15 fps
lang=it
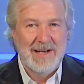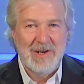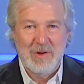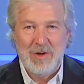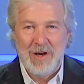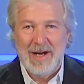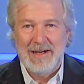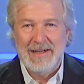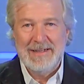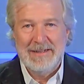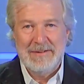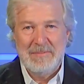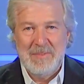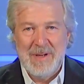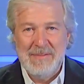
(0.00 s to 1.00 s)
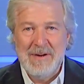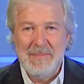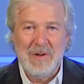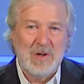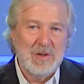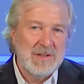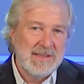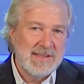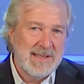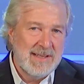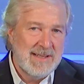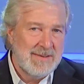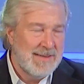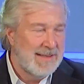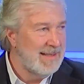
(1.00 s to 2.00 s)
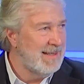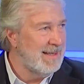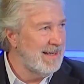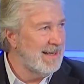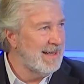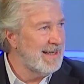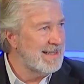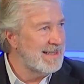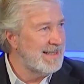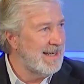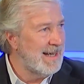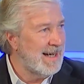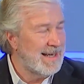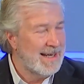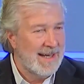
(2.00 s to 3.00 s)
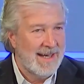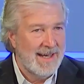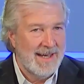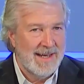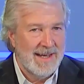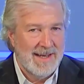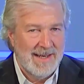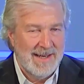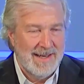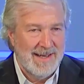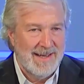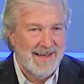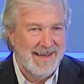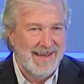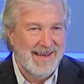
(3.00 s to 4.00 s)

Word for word: Allora, eh, prima però consentimi di ringraziare eh,